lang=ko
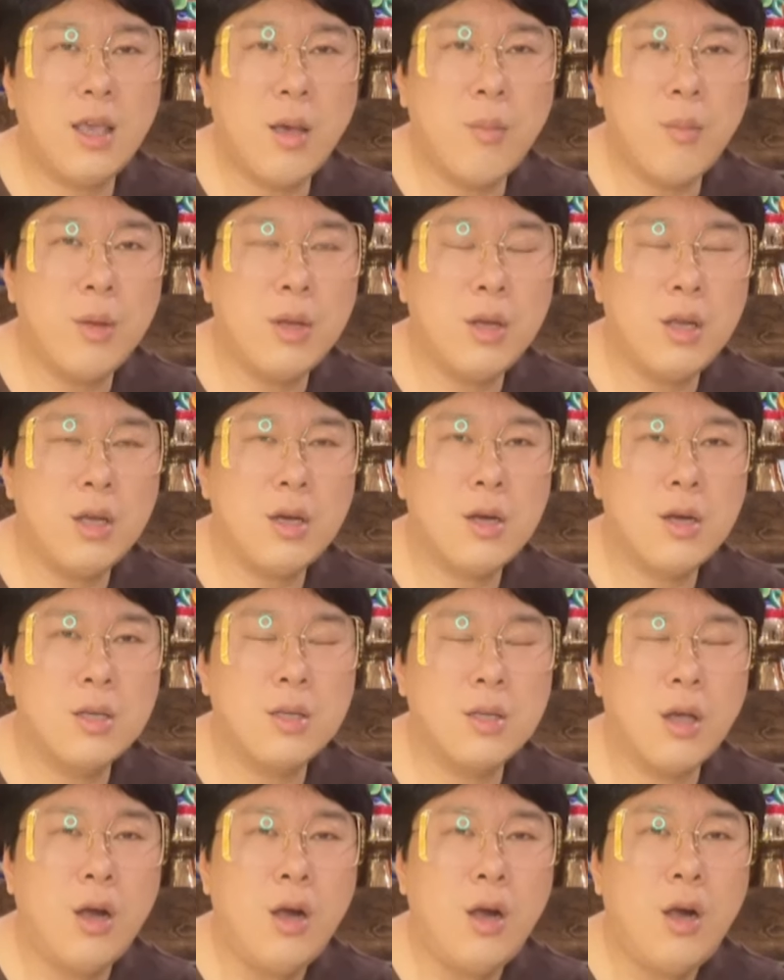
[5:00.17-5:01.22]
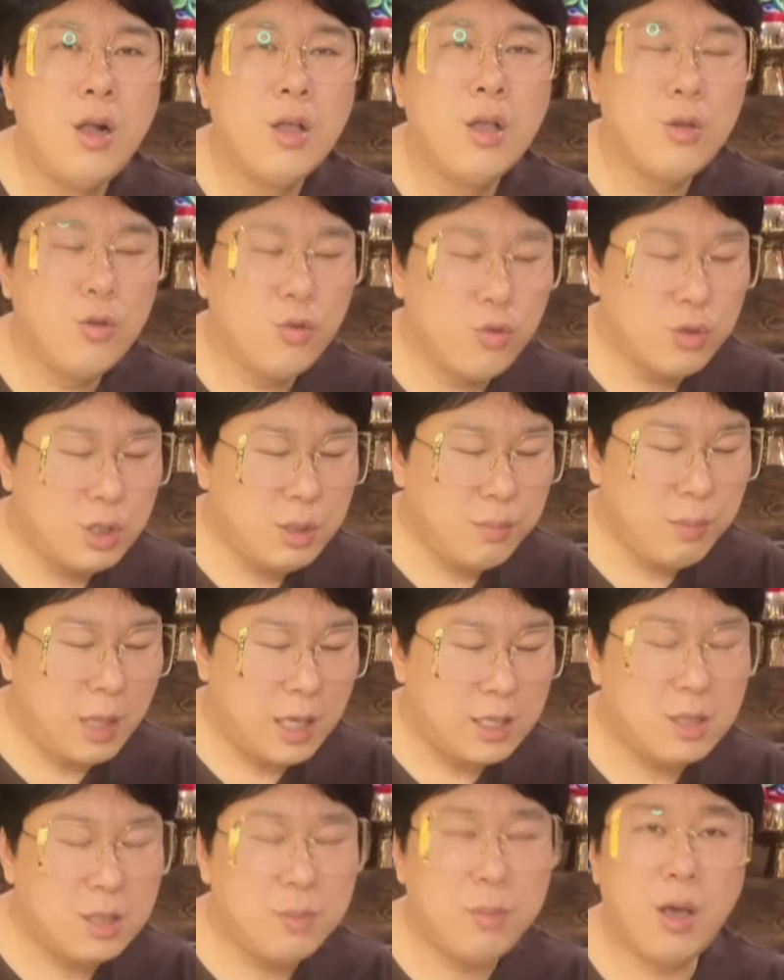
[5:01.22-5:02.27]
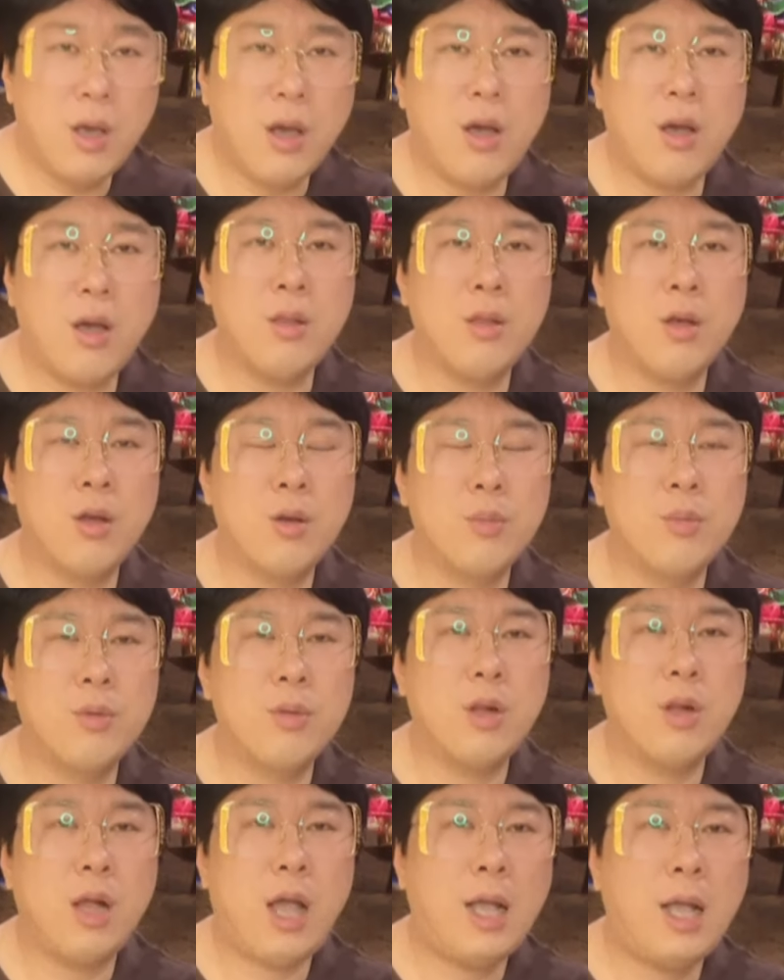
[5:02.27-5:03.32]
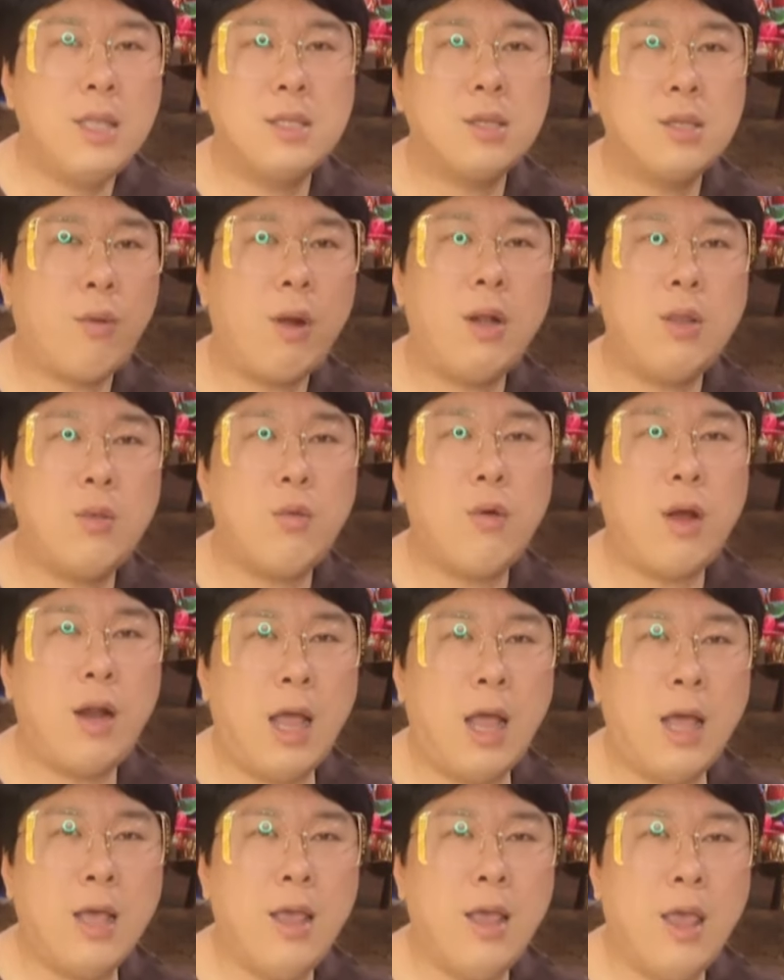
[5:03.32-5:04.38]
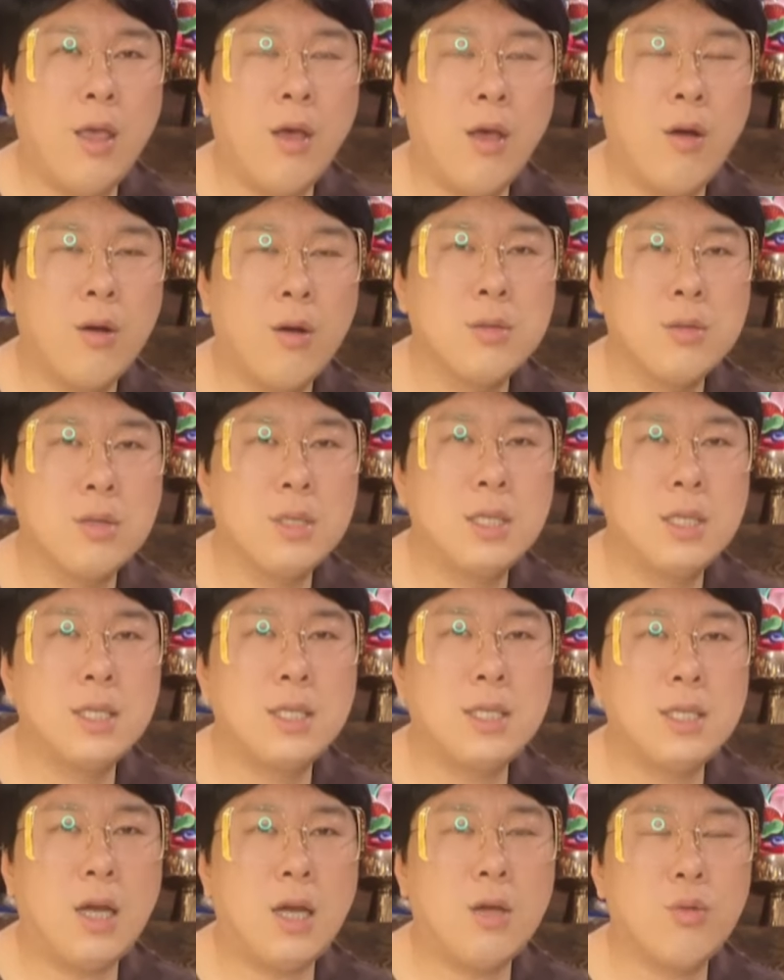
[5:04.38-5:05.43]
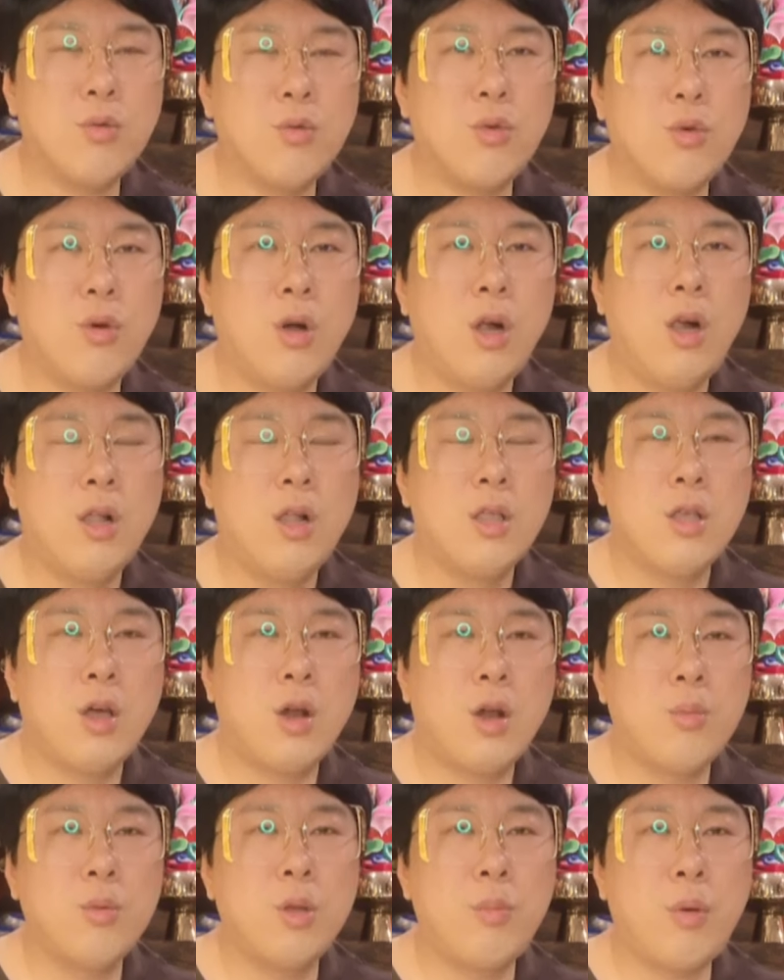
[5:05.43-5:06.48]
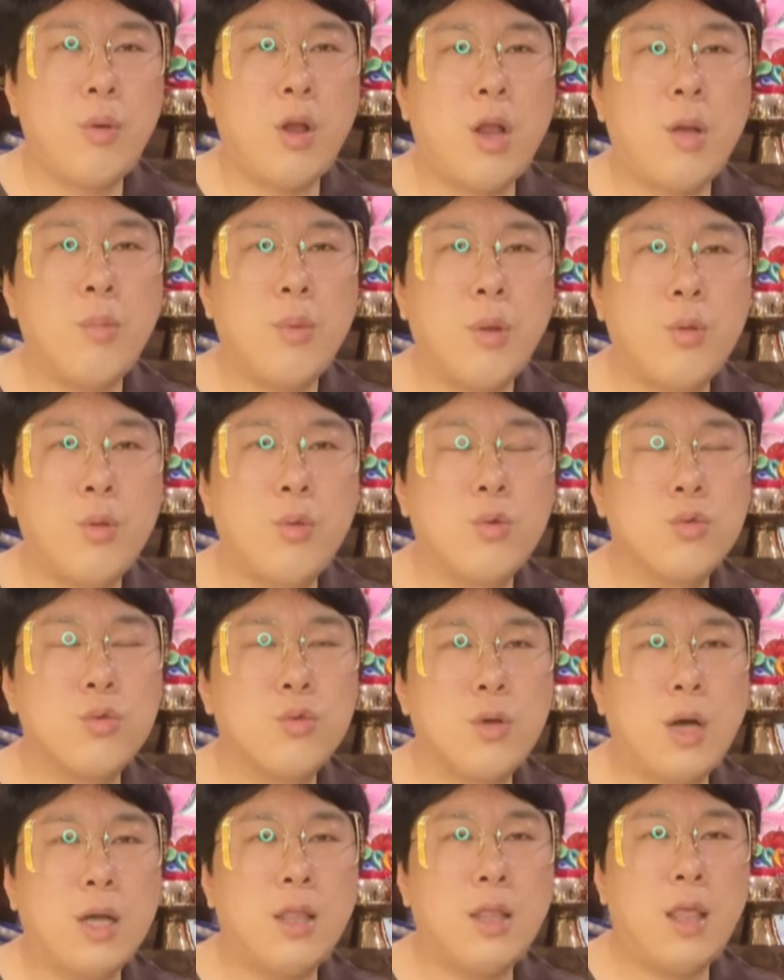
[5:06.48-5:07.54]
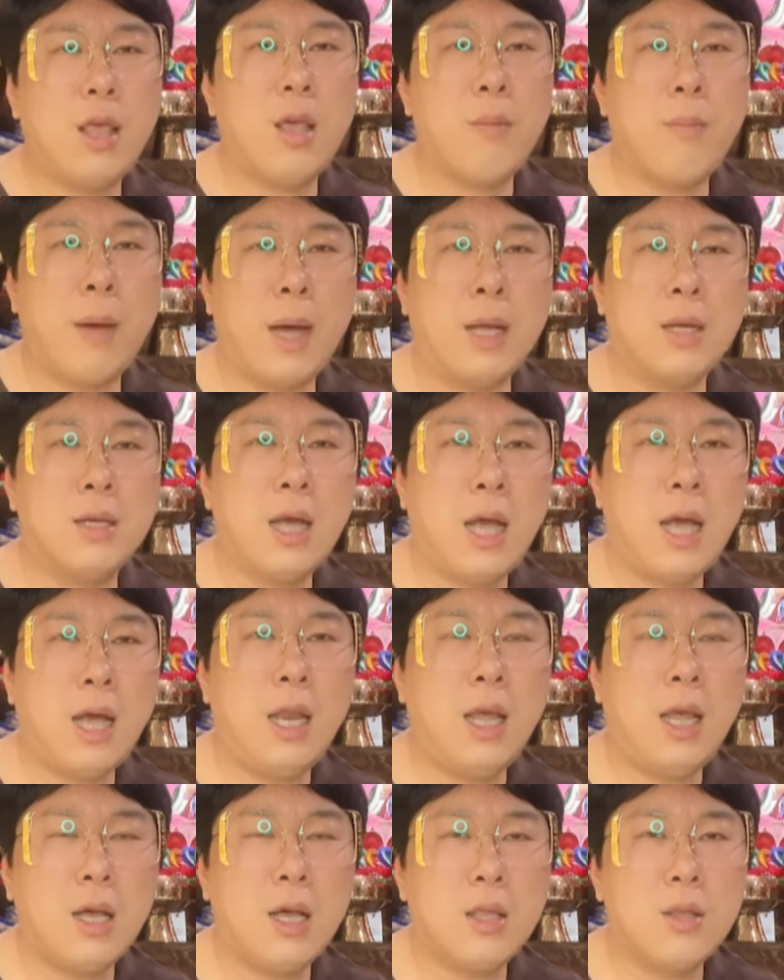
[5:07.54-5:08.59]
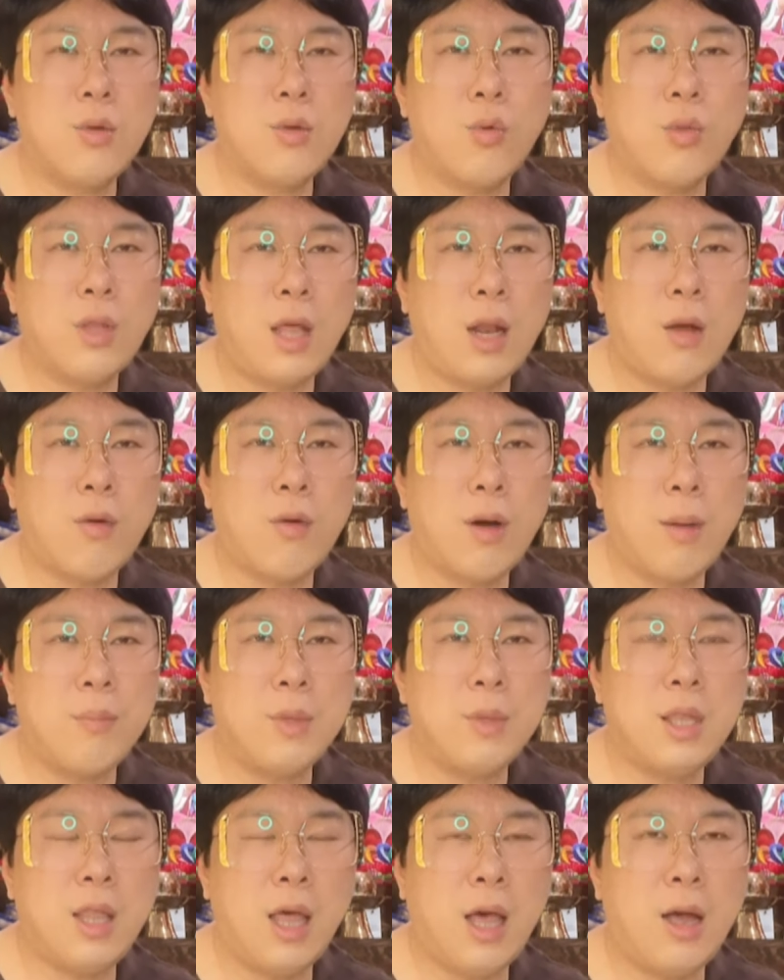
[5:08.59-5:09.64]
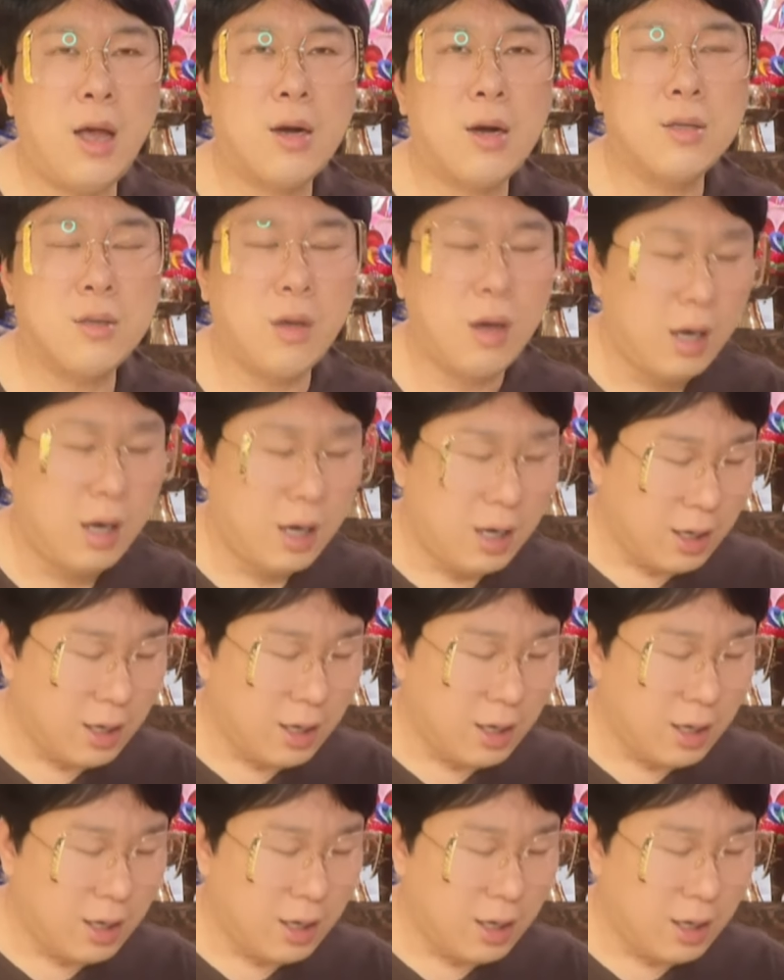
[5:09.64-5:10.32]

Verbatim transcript: 얘기하면은 그래서 6 0내시면 여러분들 한참 활동할 나이에요 그래서 직장도 여러분들 변화 변동수가 되게 많은 한 해가 들어온다라고 합니다. 그래서